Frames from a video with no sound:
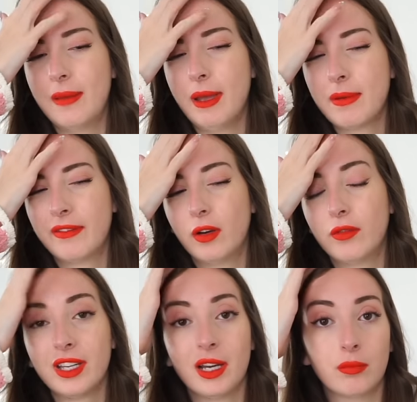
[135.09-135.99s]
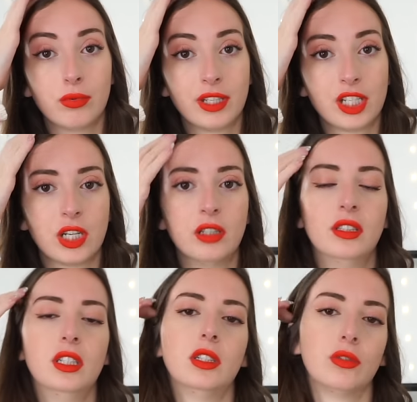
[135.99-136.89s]
La marque m'avait envoyé un bon d'achat.
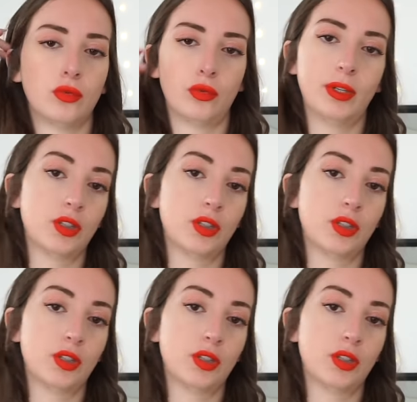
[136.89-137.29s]
Donc bah,